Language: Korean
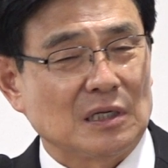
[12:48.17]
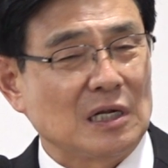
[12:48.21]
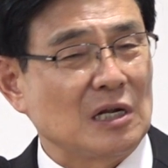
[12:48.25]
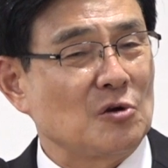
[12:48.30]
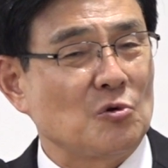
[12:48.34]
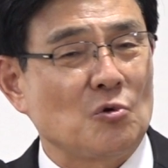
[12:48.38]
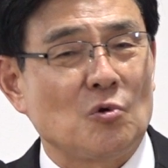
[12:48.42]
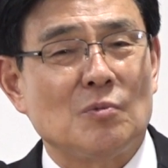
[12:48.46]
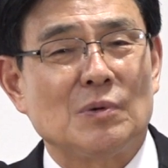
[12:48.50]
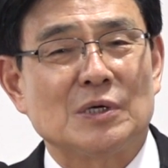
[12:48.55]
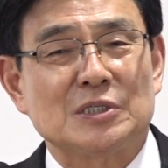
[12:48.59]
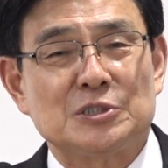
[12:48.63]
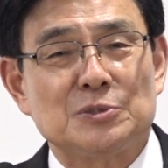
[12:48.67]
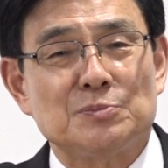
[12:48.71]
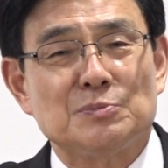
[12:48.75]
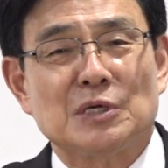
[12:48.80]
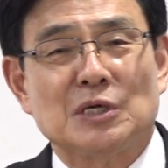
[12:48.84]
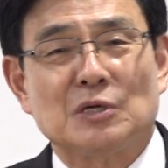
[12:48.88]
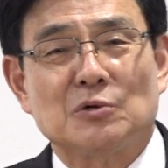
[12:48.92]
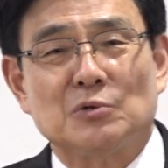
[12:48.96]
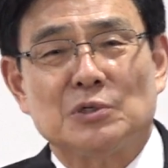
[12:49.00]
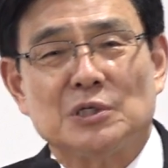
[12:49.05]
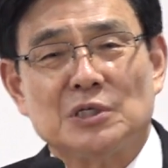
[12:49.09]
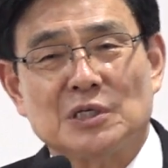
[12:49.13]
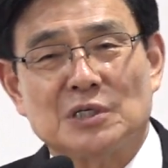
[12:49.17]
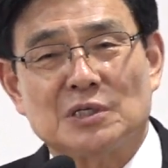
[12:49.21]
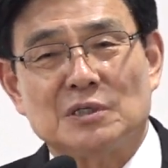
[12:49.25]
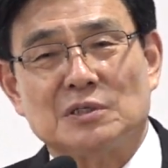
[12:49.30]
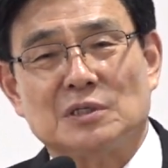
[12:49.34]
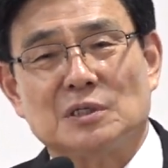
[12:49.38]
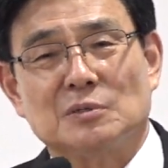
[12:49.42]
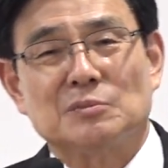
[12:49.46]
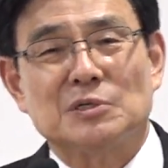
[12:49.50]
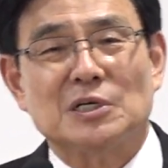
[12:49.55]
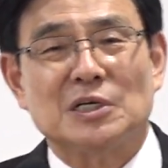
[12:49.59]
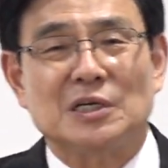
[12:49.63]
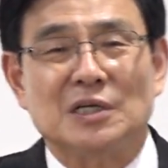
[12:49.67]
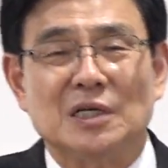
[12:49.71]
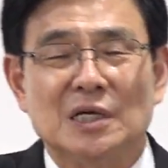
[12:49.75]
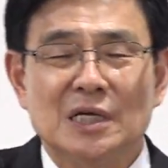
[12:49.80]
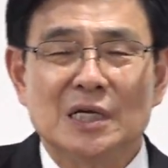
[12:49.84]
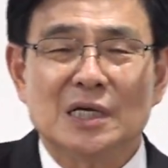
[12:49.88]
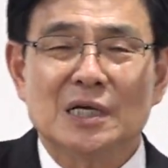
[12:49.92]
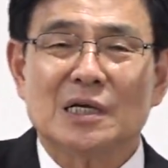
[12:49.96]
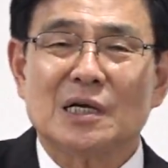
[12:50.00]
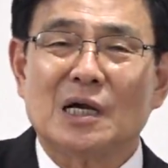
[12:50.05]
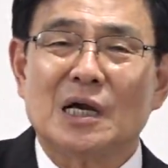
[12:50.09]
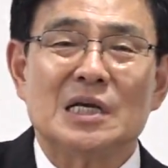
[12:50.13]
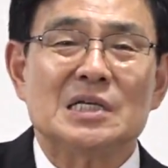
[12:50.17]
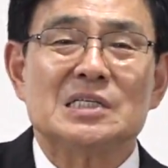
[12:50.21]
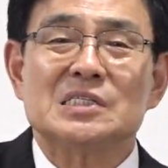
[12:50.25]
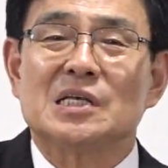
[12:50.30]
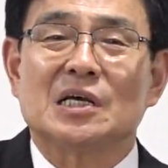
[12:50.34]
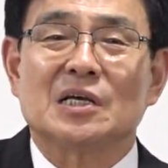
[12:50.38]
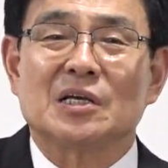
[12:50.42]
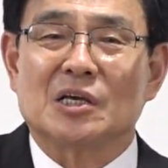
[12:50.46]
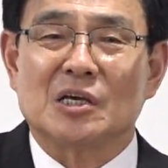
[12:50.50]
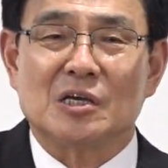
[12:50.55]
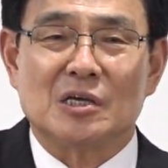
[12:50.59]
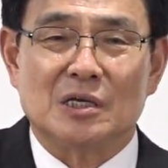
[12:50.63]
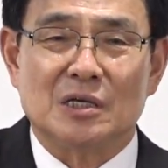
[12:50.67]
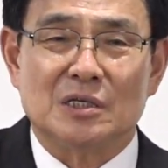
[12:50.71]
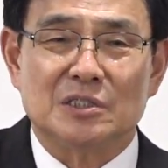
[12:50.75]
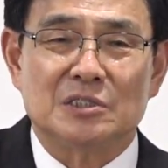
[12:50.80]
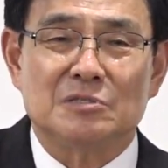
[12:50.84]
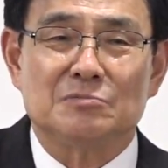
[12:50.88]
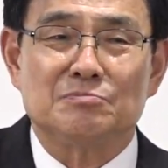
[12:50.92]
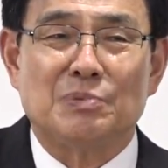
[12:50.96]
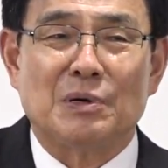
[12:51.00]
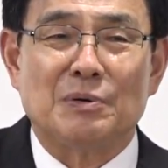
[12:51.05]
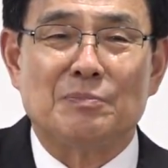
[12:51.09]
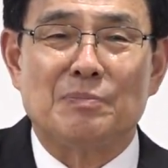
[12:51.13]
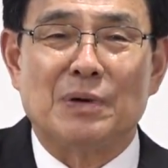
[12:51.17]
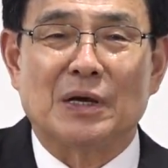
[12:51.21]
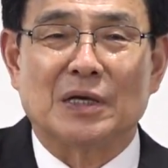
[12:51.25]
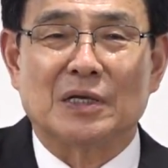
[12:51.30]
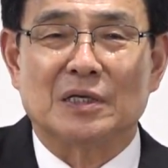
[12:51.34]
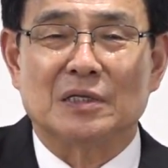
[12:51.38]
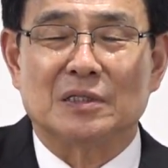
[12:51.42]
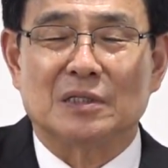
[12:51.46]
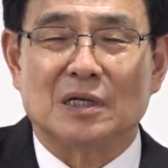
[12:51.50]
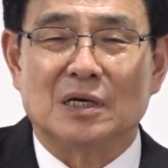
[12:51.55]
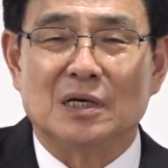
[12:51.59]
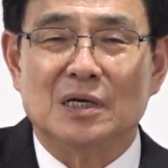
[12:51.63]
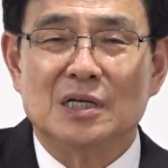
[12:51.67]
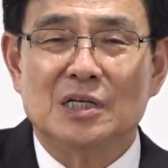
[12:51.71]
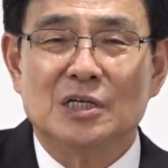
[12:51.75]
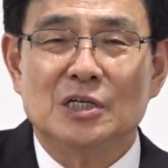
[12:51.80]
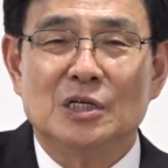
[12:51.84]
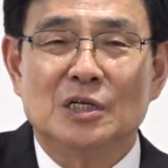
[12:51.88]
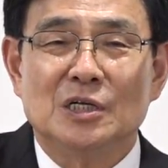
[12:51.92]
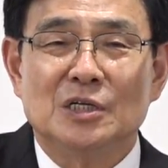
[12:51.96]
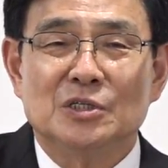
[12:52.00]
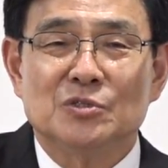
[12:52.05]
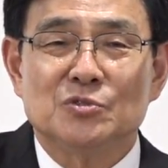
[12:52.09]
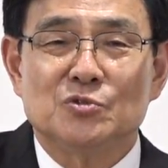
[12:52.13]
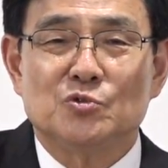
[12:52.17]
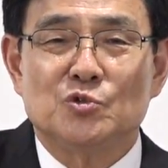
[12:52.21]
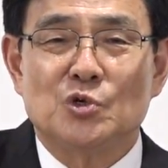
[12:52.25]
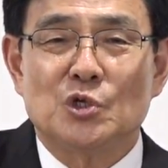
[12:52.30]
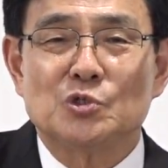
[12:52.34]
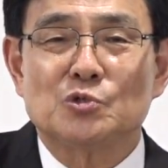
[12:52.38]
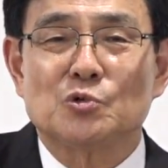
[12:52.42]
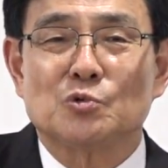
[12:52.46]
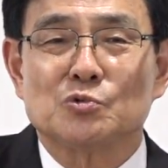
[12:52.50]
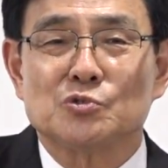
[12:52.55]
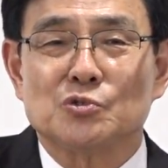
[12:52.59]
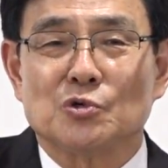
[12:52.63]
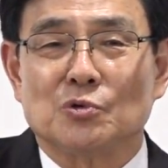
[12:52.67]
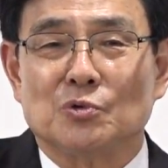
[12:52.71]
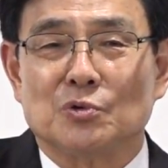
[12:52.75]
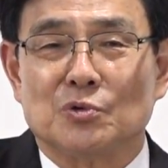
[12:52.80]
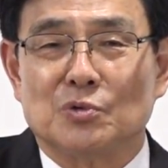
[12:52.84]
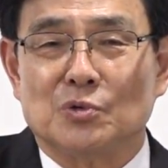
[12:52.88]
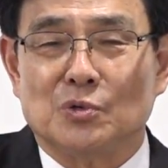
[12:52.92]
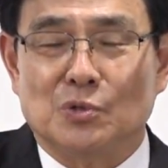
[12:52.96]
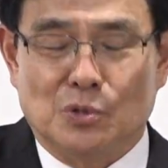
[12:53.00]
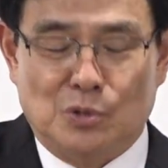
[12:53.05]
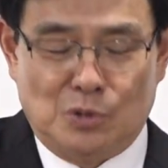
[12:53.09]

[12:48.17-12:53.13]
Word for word: 나는 로마 시민권이 있기 때문에 카이사에게 심판받겠다. 최종적으로.